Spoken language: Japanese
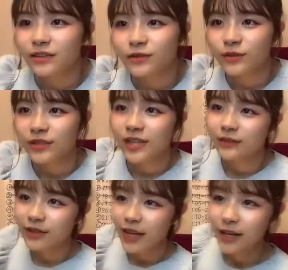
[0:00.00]
届いた
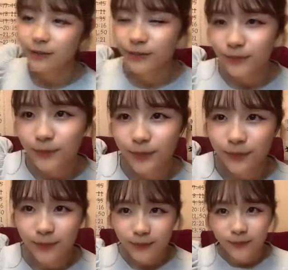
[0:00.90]
ので
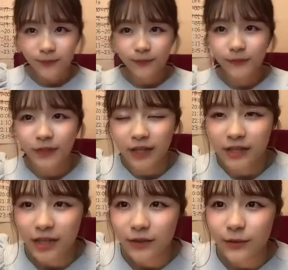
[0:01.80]
皆
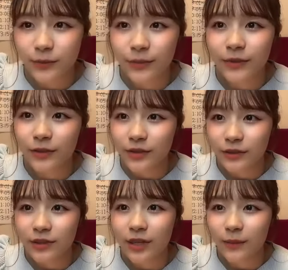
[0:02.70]
さんのと一緒
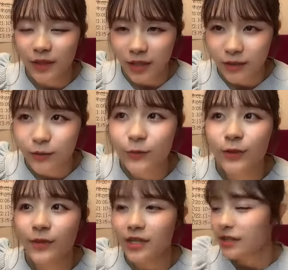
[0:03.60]
に食べたいと思い
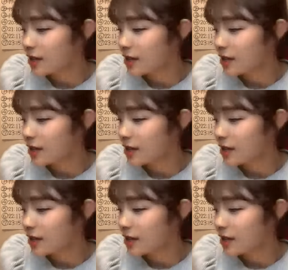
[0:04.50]
ます明